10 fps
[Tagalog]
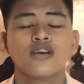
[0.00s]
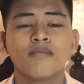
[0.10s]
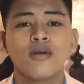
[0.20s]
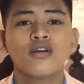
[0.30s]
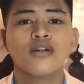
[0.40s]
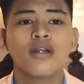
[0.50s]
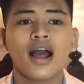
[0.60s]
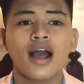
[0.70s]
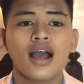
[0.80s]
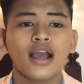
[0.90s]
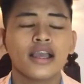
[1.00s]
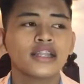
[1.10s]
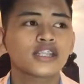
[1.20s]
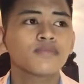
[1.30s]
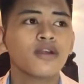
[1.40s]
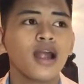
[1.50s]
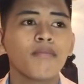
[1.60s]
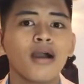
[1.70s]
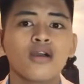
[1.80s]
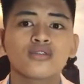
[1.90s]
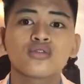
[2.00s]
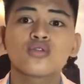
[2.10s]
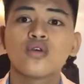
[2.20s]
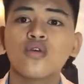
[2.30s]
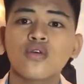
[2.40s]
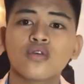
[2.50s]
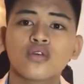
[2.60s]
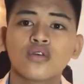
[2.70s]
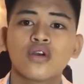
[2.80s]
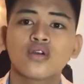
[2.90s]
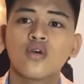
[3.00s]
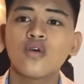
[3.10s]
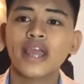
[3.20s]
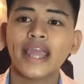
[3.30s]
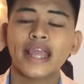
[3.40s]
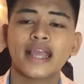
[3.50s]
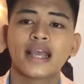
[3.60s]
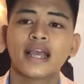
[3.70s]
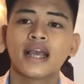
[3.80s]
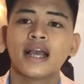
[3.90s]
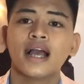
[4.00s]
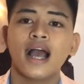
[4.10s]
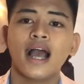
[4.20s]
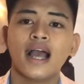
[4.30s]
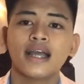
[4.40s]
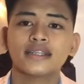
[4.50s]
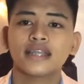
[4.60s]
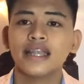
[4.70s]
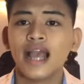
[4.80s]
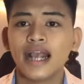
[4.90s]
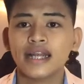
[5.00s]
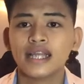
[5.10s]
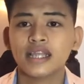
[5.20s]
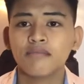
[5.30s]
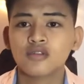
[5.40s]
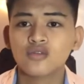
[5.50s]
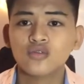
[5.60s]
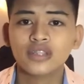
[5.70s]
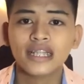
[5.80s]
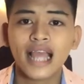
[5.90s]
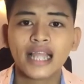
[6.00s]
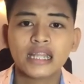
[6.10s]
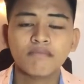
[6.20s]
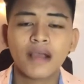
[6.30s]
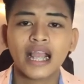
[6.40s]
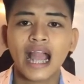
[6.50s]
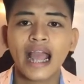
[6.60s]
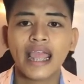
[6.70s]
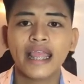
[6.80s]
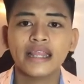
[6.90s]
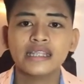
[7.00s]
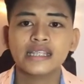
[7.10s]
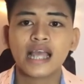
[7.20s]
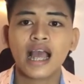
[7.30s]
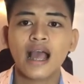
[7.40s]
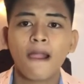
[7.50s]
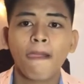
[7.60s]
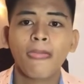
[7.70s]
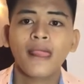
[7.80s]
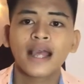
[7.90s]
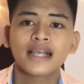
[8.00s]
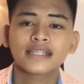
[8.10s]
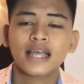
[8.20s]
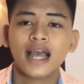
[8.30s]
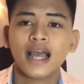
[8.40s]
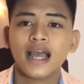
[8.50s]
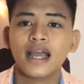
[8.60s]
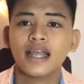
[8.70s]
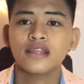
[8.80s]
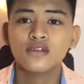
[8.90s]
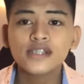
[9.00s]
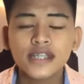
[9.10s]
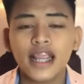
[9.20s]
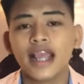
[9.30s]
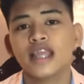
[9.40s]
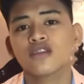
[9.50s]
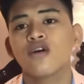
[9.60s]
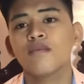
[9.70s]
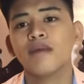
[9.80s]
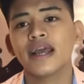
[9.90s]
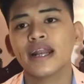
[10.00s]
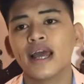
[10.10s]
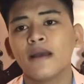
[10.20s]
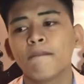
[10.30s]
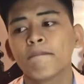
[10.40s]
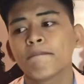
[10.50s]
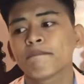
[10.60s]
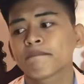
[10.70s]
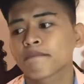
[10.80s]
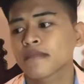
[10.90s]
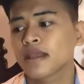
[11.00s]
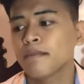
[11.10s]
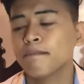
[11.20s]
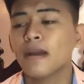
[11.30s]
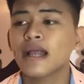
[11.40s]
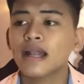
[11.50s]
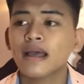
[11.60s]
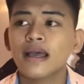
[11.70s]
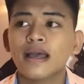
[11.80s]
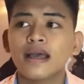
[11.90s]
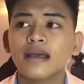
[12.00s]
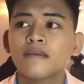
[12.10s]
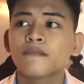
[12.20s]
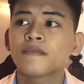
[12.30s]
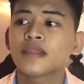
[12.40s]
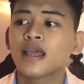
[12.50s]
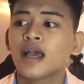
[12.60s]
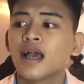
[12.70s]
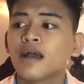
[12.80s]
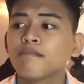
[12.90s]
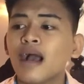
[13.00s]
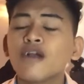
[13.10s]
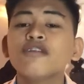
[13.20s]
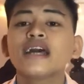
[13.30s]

More, uh, it's more about cook, cooking. At kailangan nating matutunan lahat ng pagkain sa sa industriyang ito para para bago